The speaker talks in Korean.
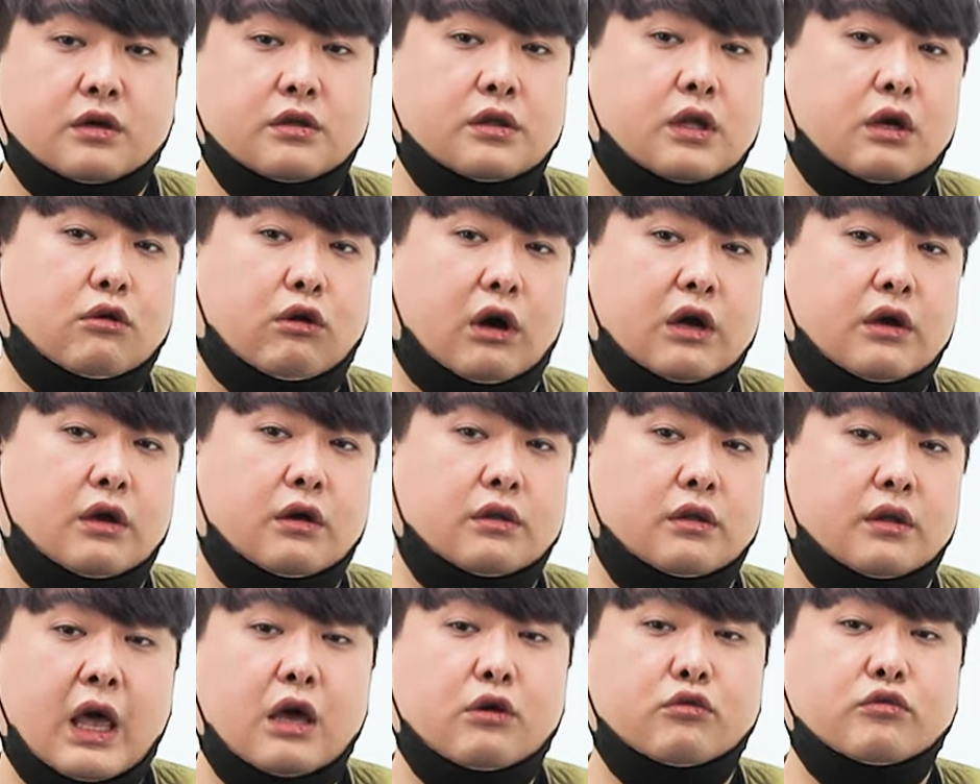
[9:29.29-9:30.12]
근데
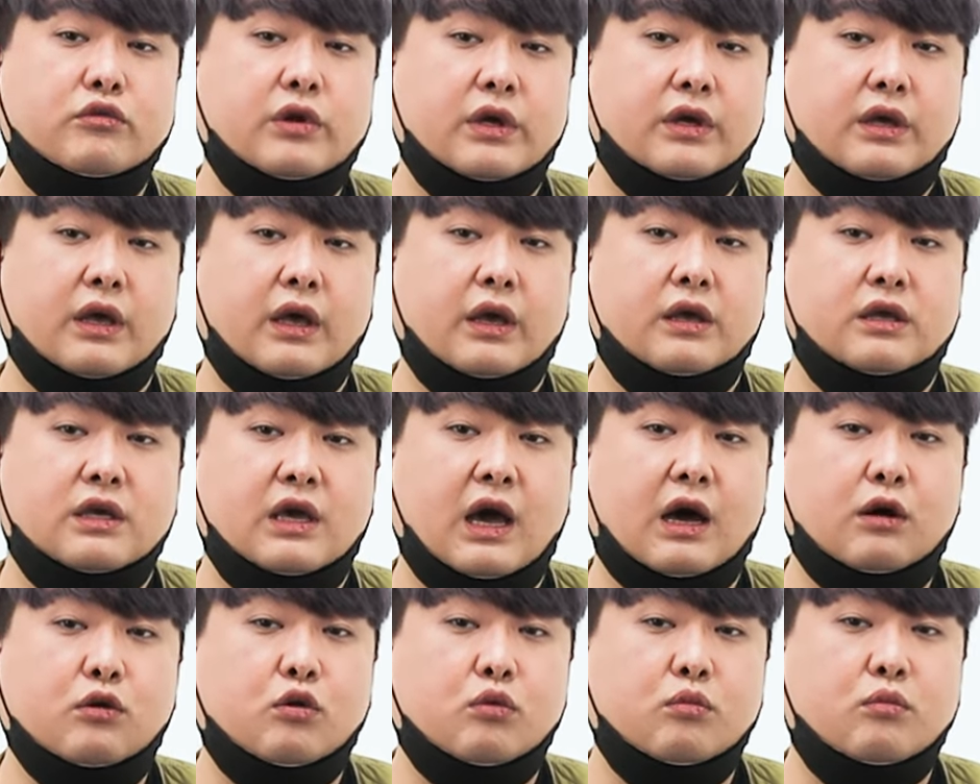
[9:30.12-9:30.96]
과연 해군에게 이
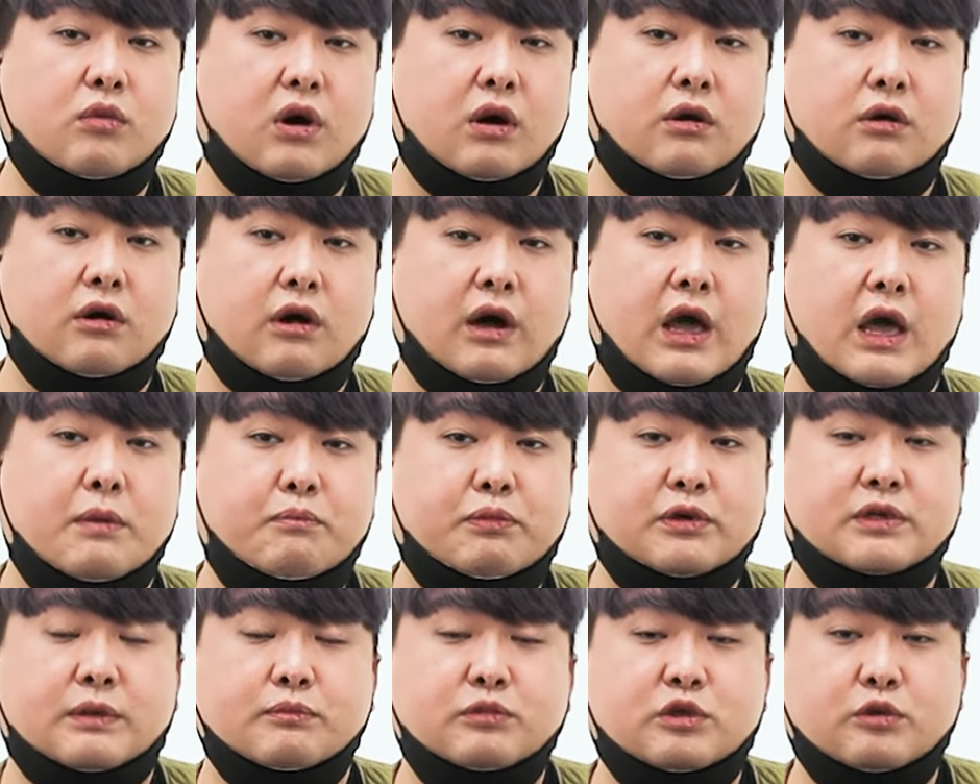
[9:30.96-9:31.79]
항공모함과
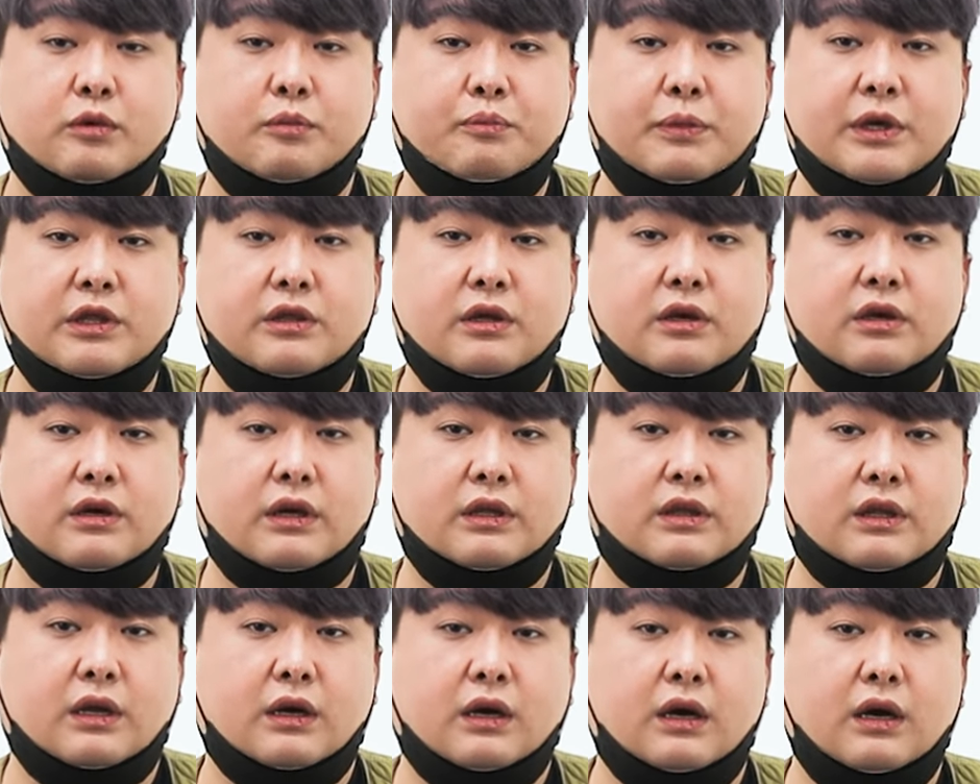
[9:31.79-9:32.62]
에프 삼십오 비들을
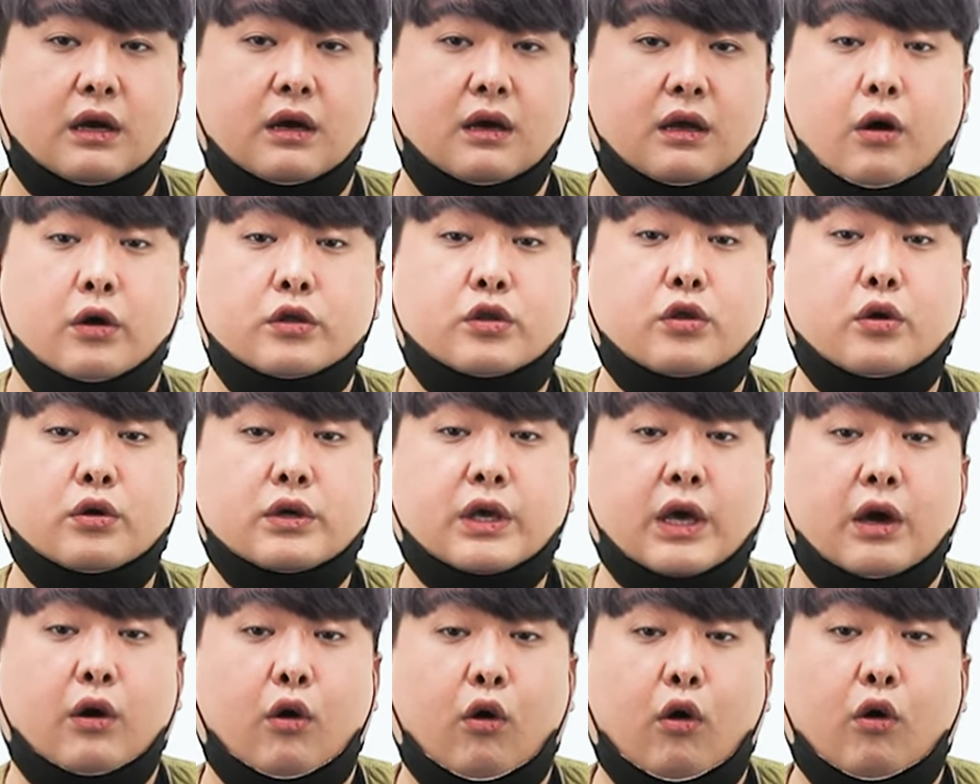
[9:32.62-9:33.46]
갖다가
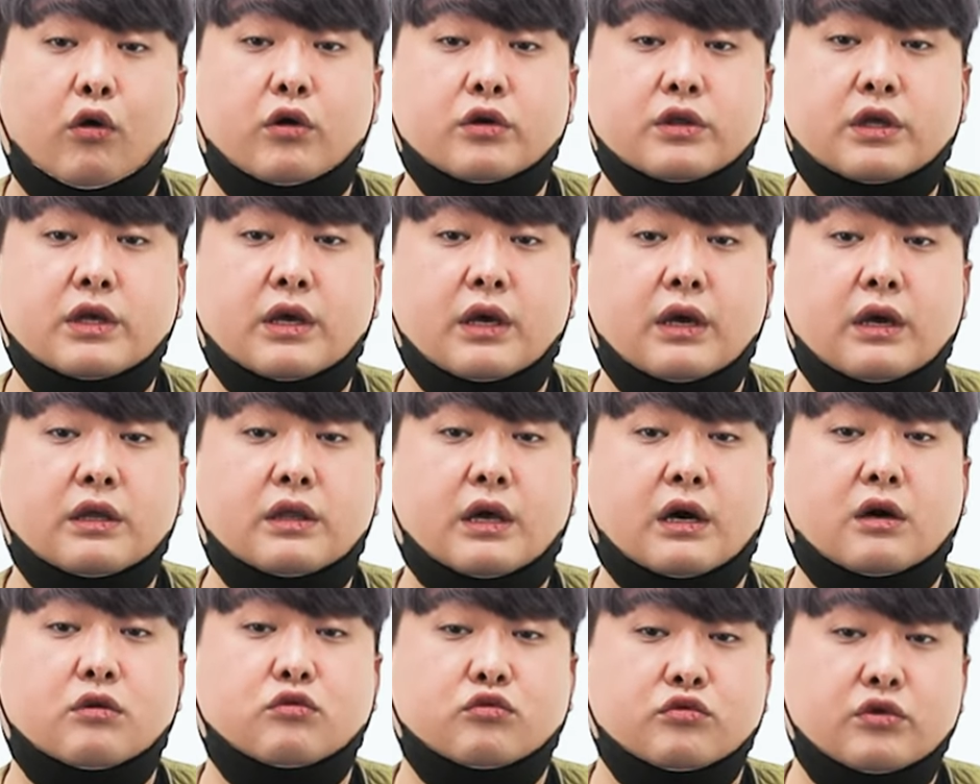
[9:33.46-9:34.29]
어떻게
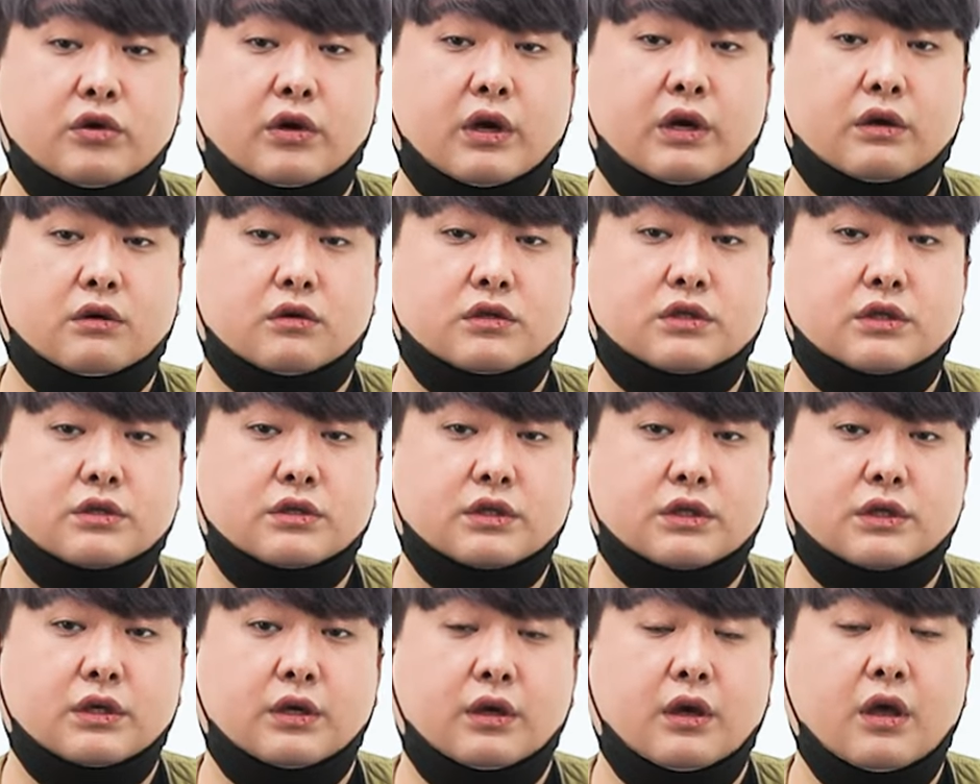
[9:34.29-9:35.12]
어디에다가 운영할
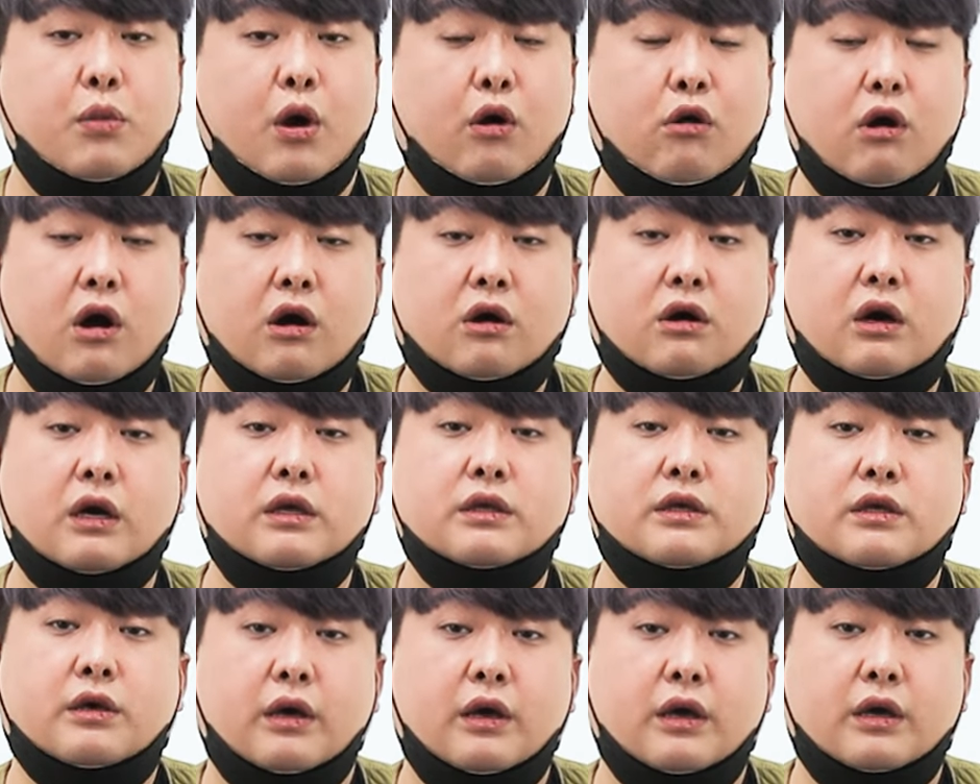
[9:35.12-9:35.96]
것인지
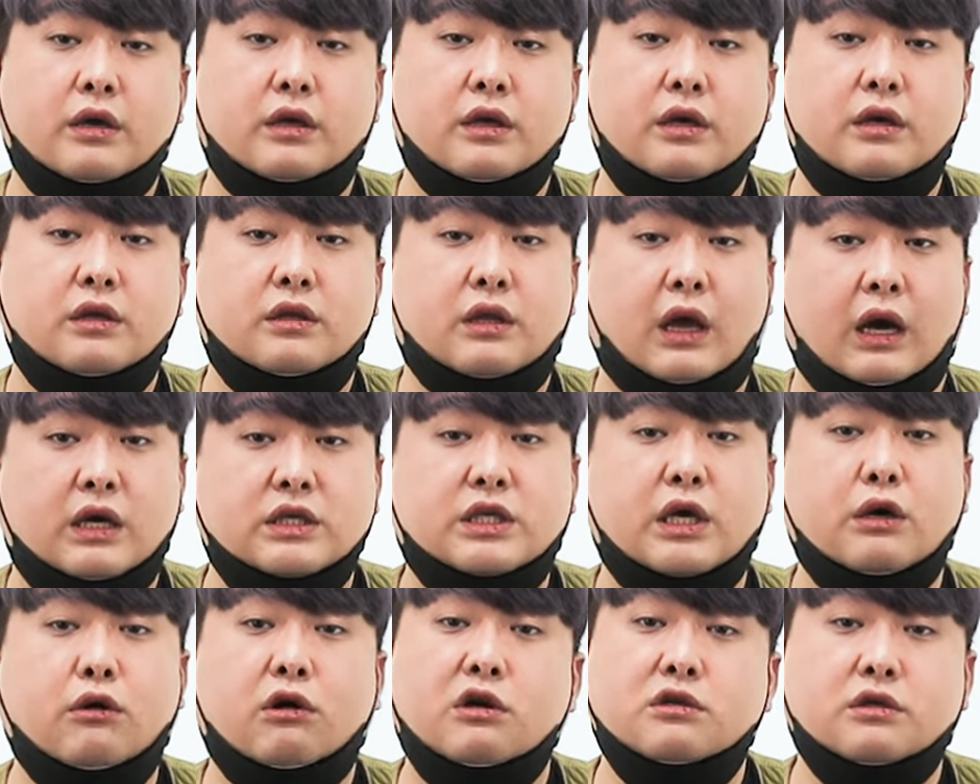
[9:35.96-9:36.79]
명확한 계획이 다
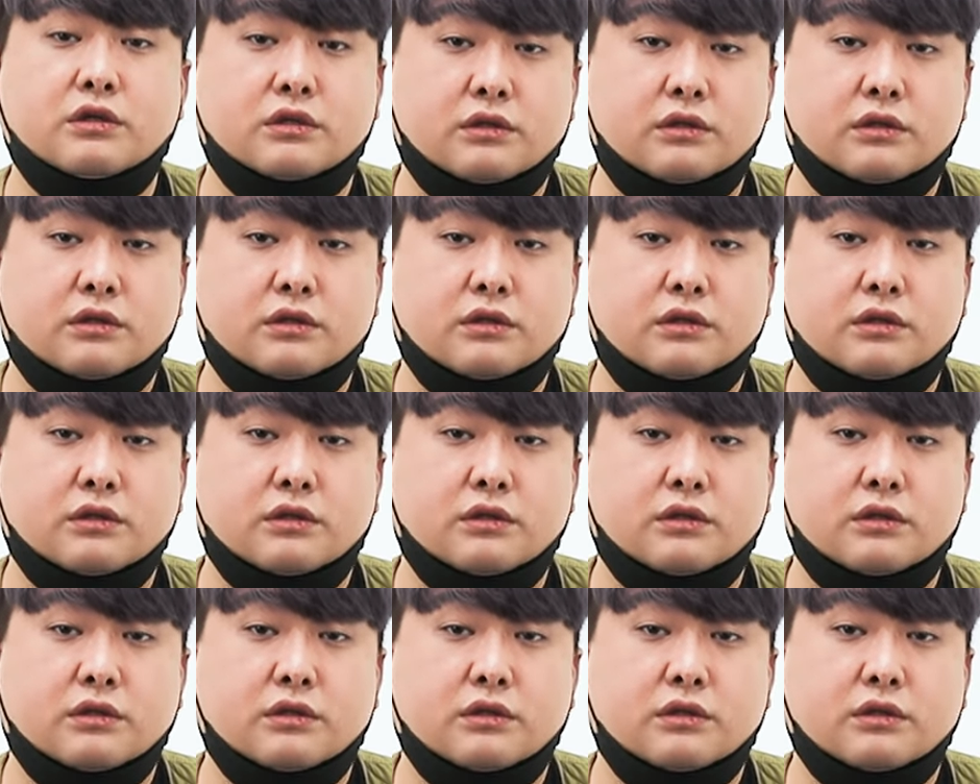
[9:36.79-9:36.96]
세워져